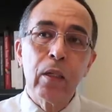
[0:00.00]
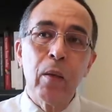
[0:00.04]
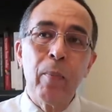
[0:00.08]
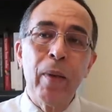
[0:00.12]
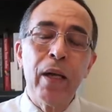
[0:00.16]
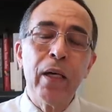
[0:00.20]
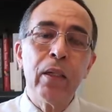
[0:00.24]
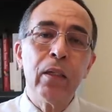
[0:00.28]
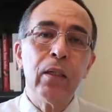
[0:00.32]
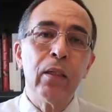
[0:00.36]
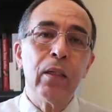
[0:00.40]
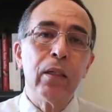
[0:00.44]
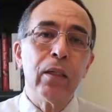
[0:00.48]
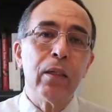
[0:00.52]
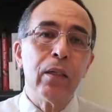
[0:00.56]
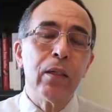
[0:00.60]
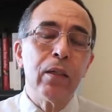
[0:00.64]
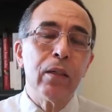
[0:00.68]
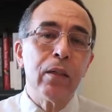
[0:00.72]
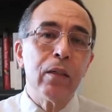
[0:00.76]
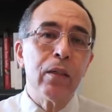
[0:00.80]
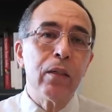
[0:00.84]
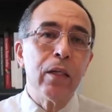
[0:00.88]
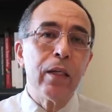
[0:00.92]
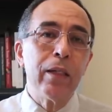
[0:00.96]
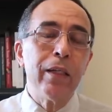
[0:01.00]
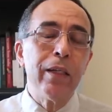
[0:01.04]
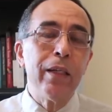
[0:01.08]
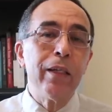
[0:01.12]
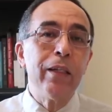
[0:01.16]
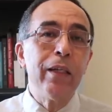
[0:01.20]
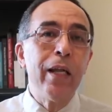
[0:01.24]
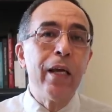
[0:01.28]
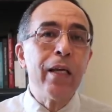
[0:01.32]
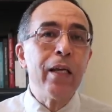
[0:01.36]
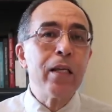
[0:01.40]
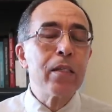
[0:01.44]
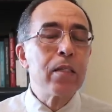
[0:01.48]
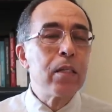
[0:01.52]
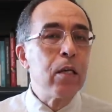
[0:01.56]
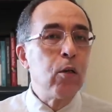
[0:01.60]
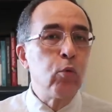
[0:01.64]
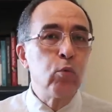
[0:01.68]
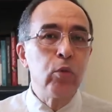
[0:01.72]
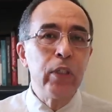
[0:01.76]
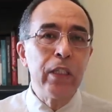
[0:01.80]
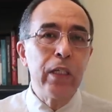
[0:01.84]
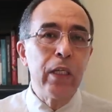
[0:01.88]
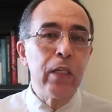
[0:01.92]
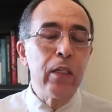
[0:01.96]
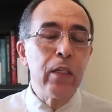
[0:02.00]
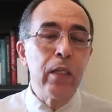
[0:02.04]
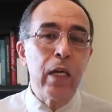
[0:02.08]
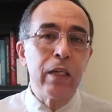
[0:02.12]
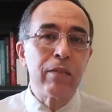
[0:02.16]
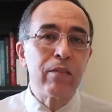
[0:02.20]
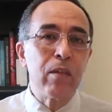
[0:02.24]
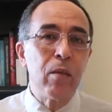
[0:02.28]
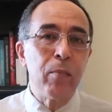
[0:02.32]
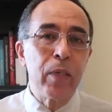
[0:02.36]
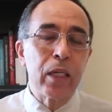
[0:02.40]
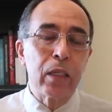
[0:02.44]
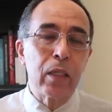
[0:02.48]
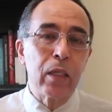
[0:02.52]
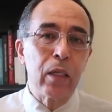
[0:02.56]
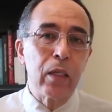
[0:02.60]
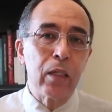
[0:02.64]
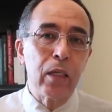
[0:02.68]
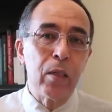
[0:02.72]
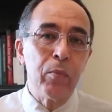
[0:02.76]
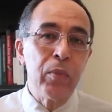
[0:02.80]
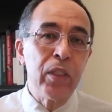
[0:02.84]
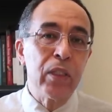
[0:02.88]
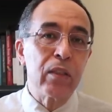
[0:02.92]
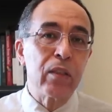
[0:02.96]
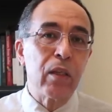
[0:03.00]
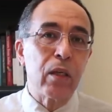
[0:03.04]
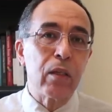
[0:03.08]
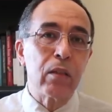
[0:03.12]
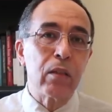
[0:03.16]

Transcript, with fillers: طبعا آه، لا يسعني لن اتمكن من